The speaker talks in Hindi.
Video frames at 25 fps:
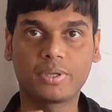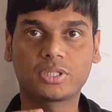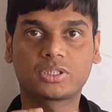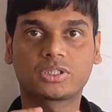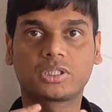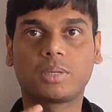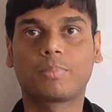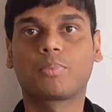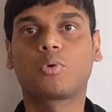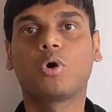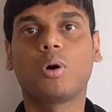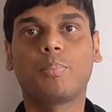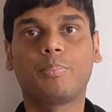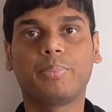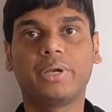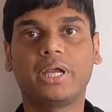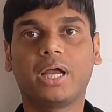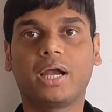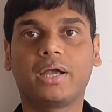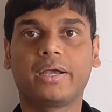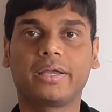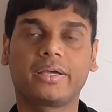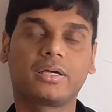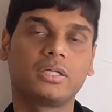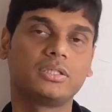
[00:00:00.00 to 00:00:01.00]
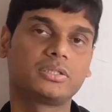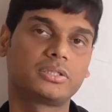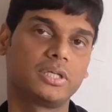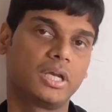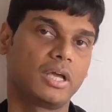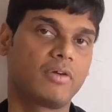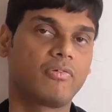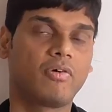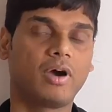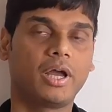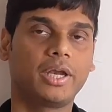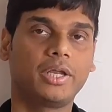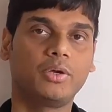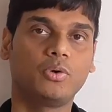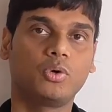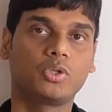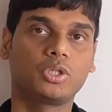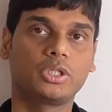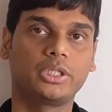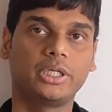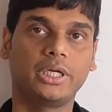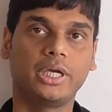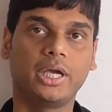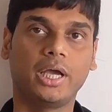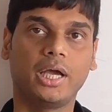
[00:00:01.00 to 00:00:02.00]
पर सबको अपनी आर्टिकल्स लिखवानी
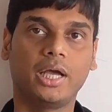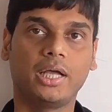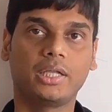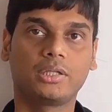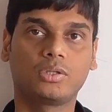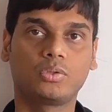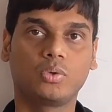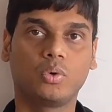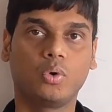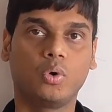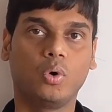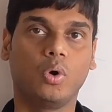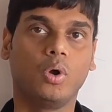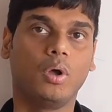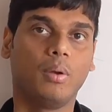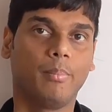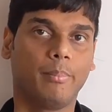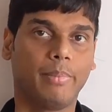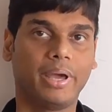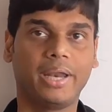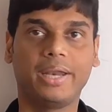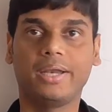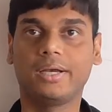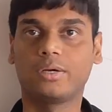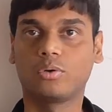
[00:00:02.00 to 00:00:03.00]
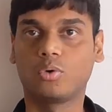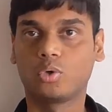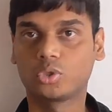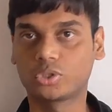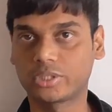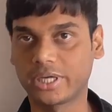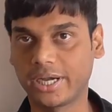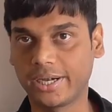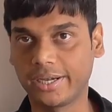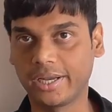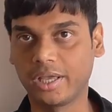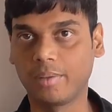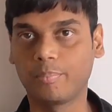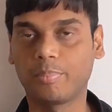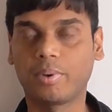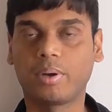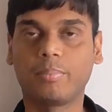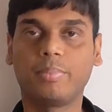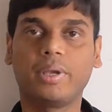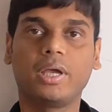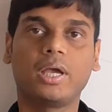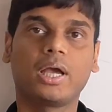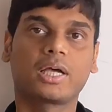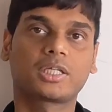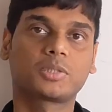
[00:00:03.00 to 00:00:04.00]
होती है तो मैंने घोस्ट राइटिंग पर
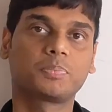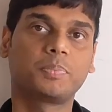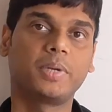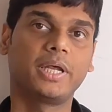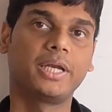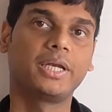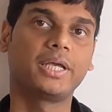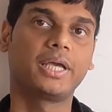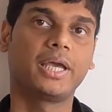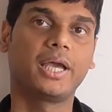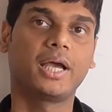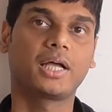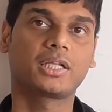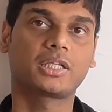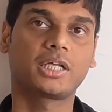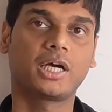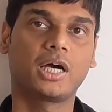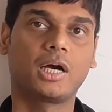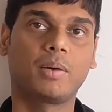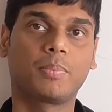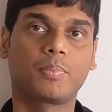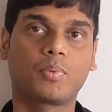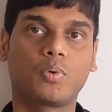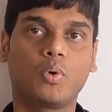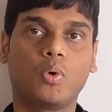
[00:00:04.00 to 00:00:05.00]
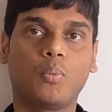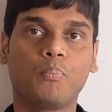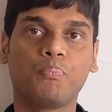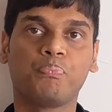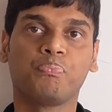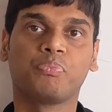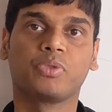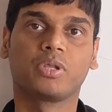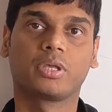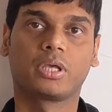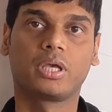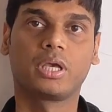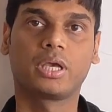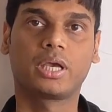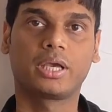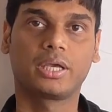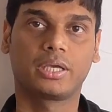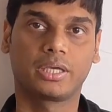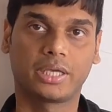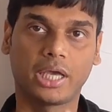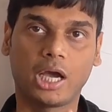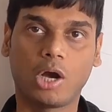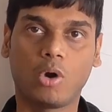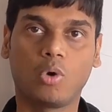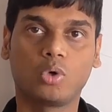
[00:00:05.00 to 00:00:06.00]
भी एक्सप्लेन किया था आपको कि
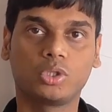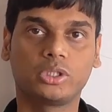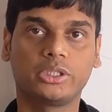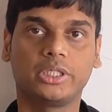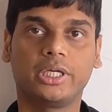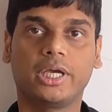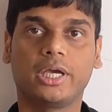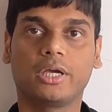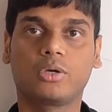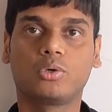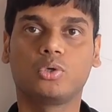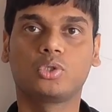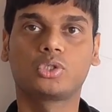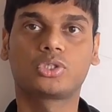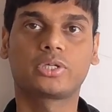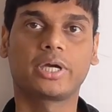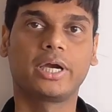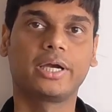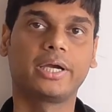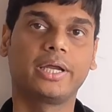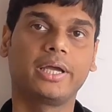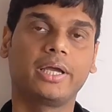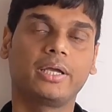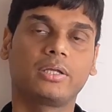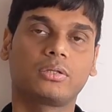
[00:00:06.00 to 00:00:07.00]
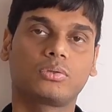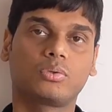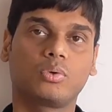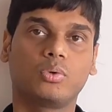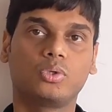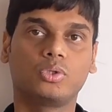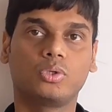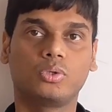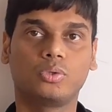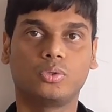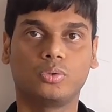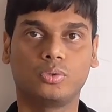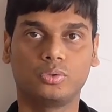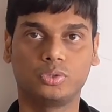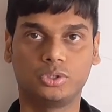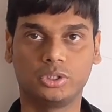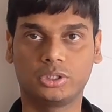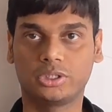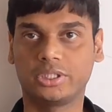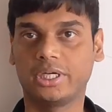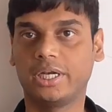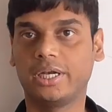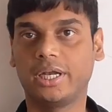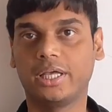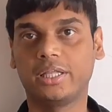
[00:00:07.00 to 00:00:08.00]
क्या होती है घोस्ट राइटिंग तो
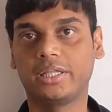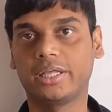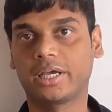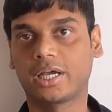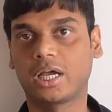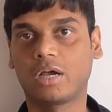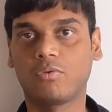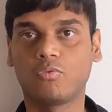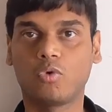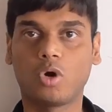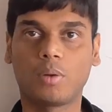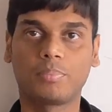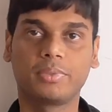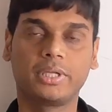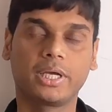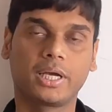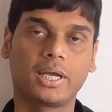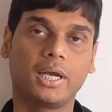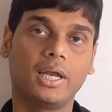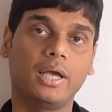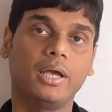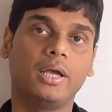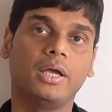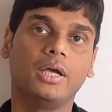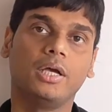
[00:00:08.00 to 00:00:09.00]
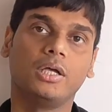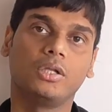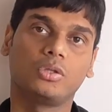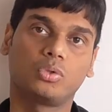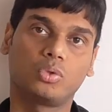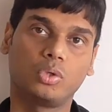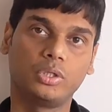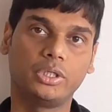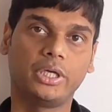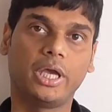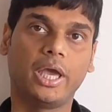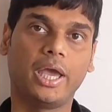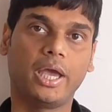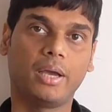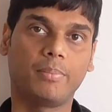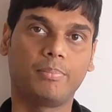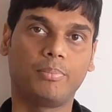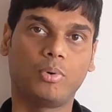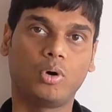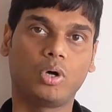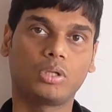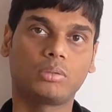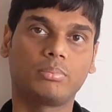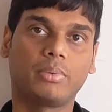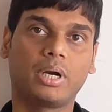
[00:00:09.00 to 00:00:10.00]
जिसने नहीं देखा वो आप देख लें तो ये एक
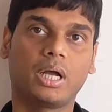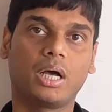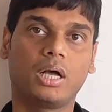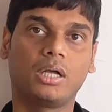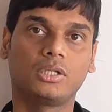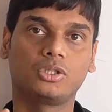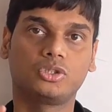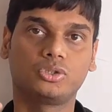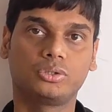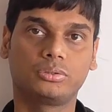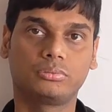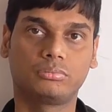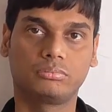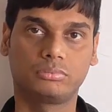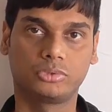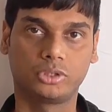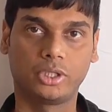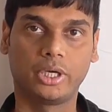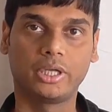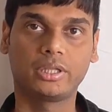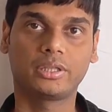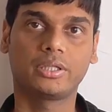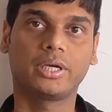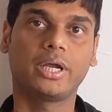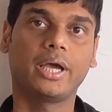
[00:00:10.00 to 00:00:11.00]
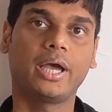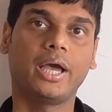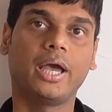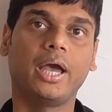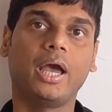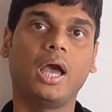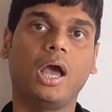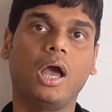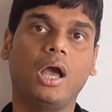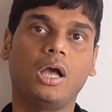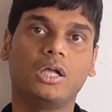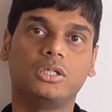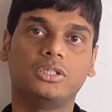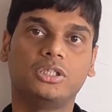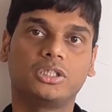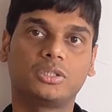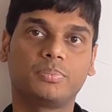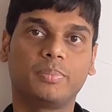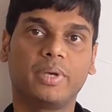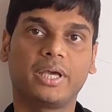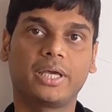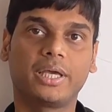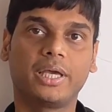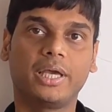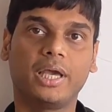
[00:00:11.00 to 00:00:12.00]
बहुत बड़ा क्षेत्र है
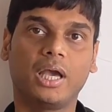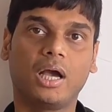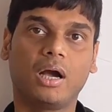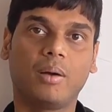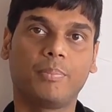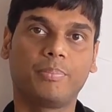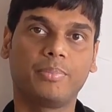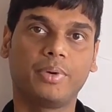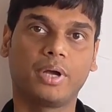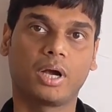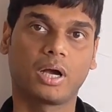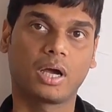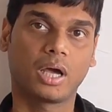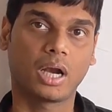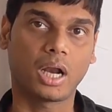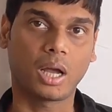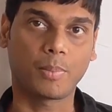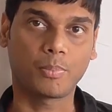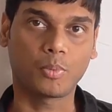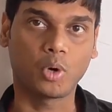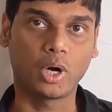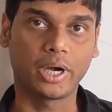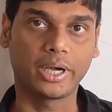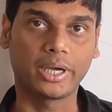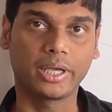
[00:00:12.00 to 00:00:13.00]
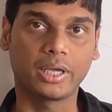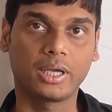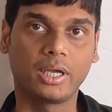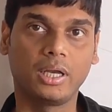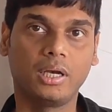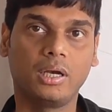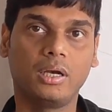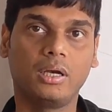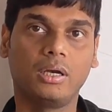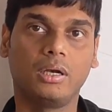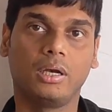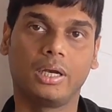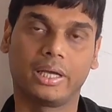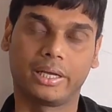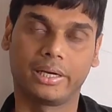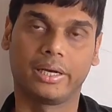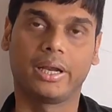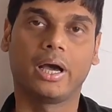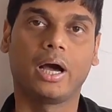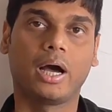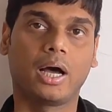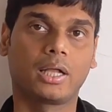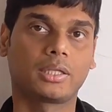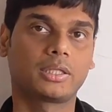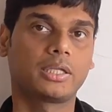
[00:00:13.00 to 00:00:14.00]
जिसमें कि आप अगर आपको आर्टिकल लिखना
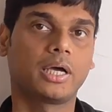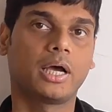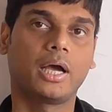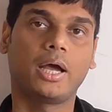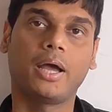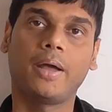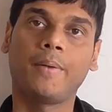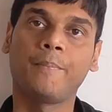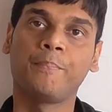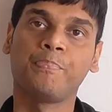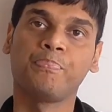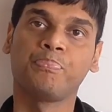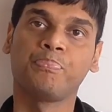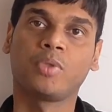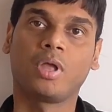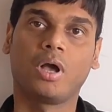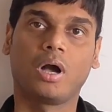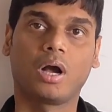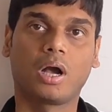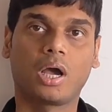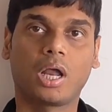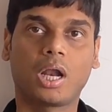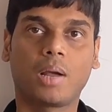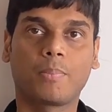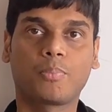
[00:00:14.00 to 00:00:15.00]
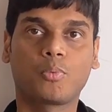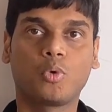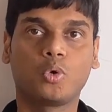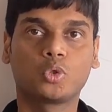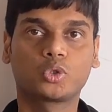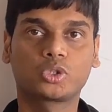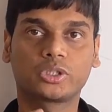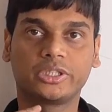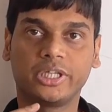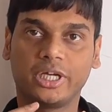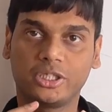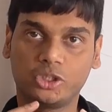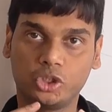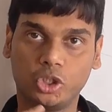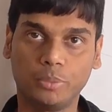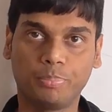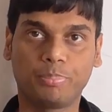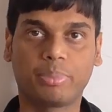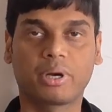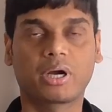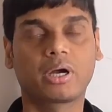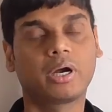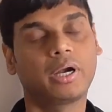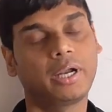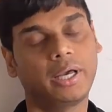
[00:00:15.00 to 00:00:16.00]
आता है अगर आपको उसकी अच्छी
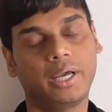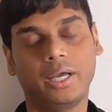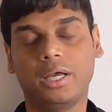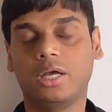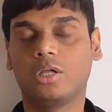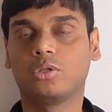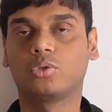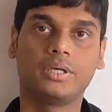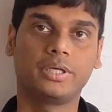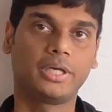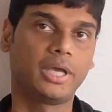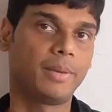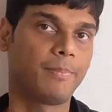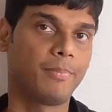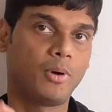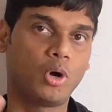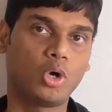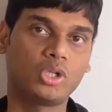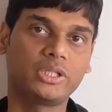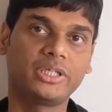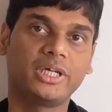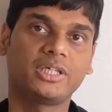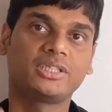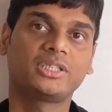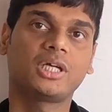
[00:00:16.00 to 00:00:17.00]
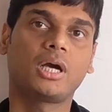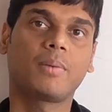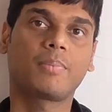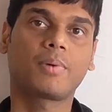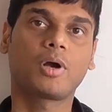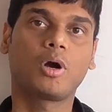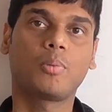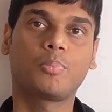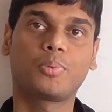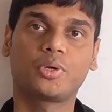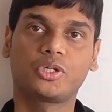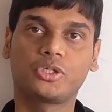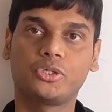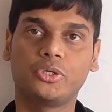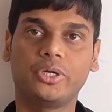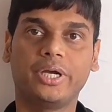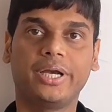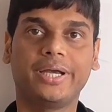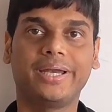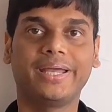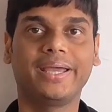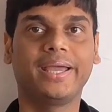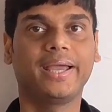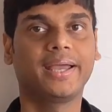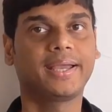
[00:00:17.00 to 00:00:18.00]
पकड़ है ये बहुत ही अच्छा आपका
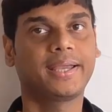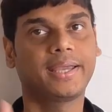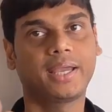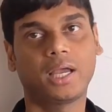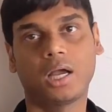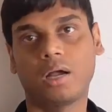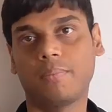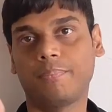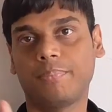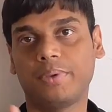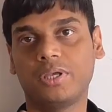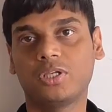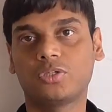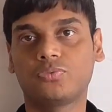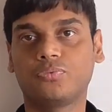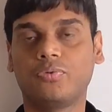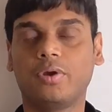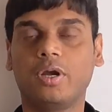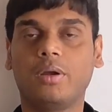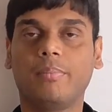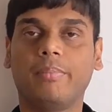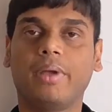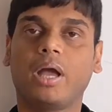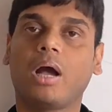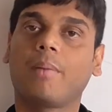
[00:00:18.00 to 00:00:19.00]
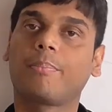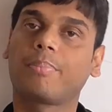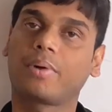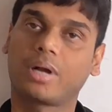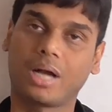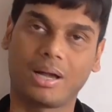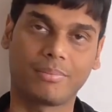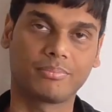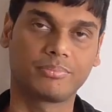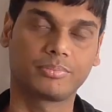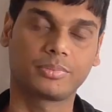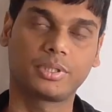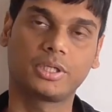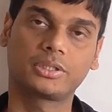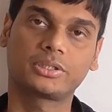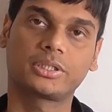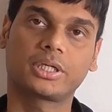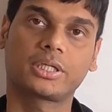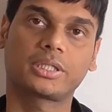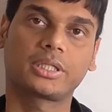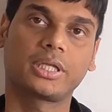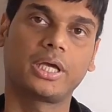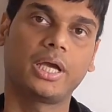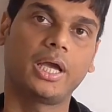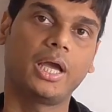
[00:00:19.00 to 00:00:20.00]
अपॉर्चुनिटी है कि आप इस फील्ड में आप काम कर
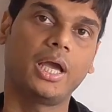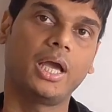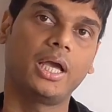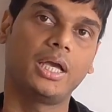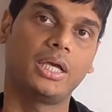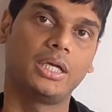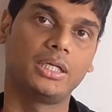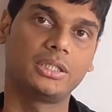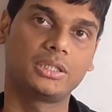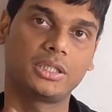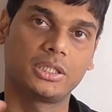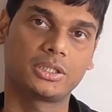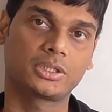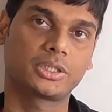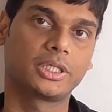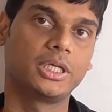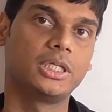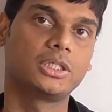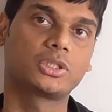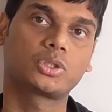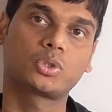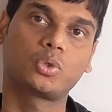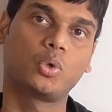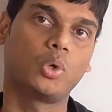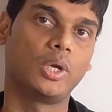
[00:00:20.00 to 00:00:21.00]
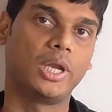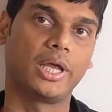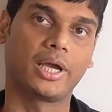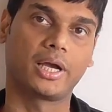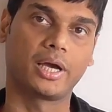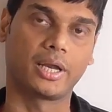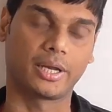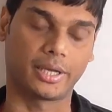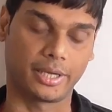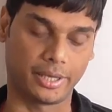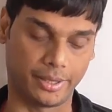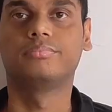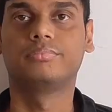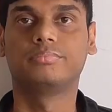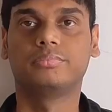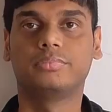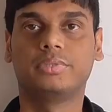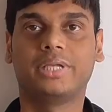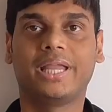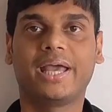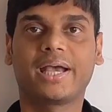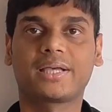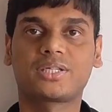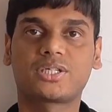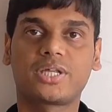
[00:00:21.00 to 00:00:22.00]
सकते हैं इस स्किल्स को लेकर के
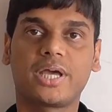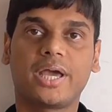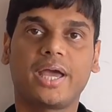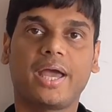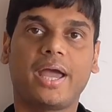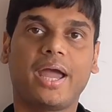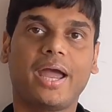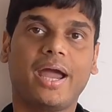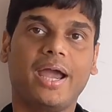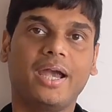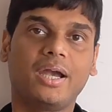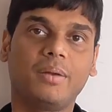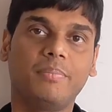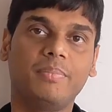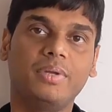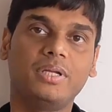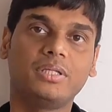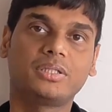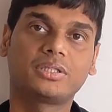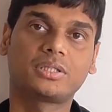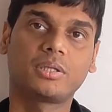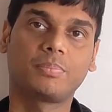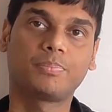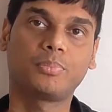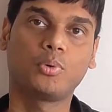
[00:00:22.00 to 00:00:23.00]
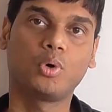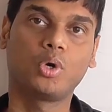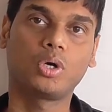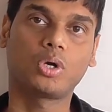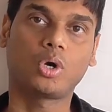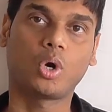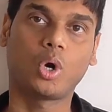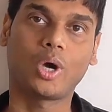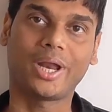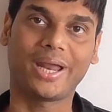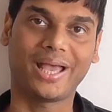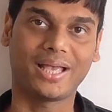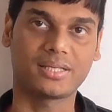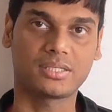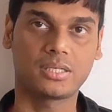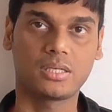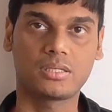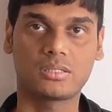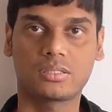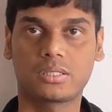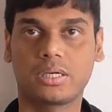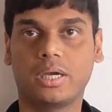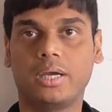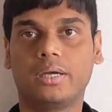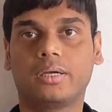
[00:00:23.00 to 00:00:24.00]
नेक्स्ट है एडमिन सपोर्ट और
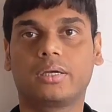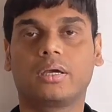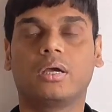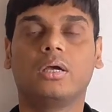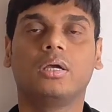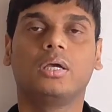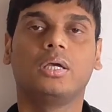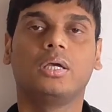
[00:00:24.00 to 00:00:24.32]
असिस्टेंट